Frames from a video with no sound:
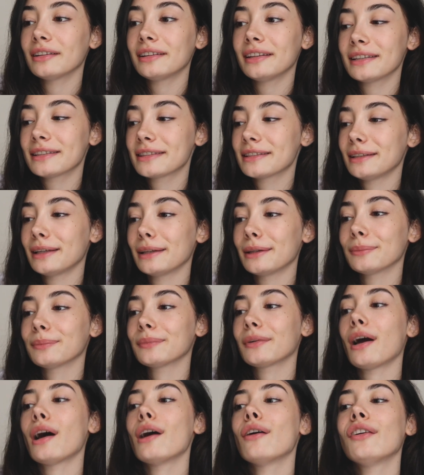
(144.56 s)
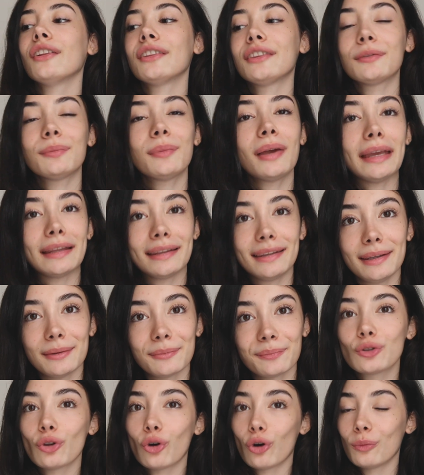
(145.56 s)
kahvaltı hazırladım. Kahvaltımı
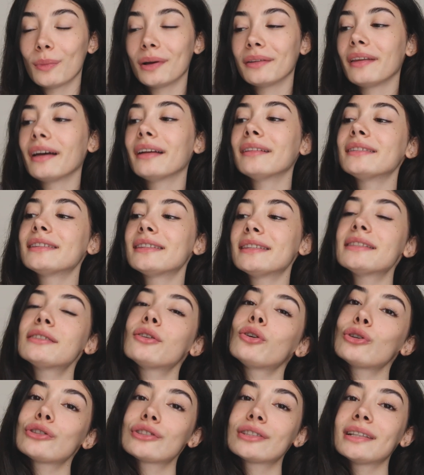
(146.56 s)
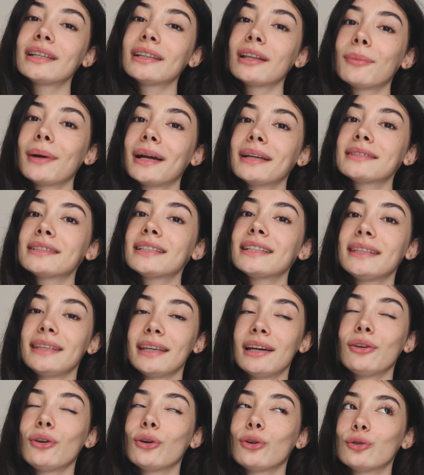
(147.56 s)
edeyim soğumadan. Siz de o sırada bence
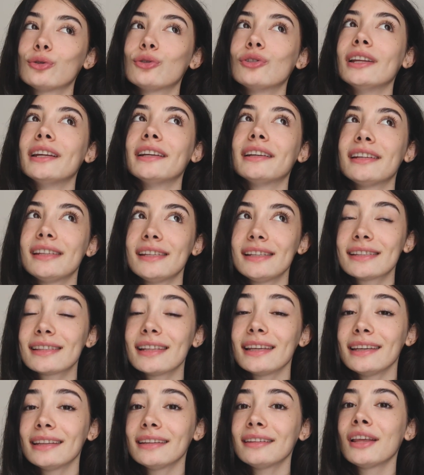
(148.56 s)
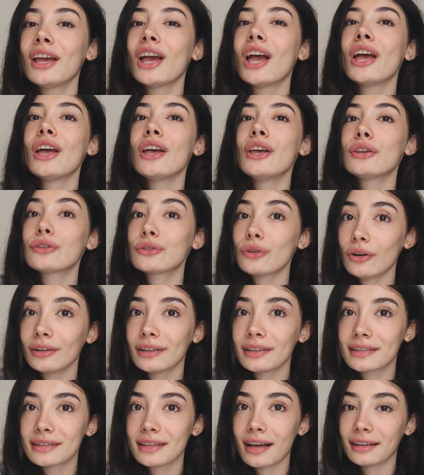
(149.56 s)
IKEA görüntülerini izleyin.
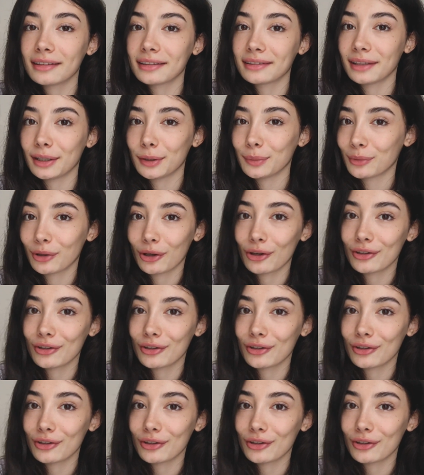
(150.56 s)
Sonra size aldıklarımı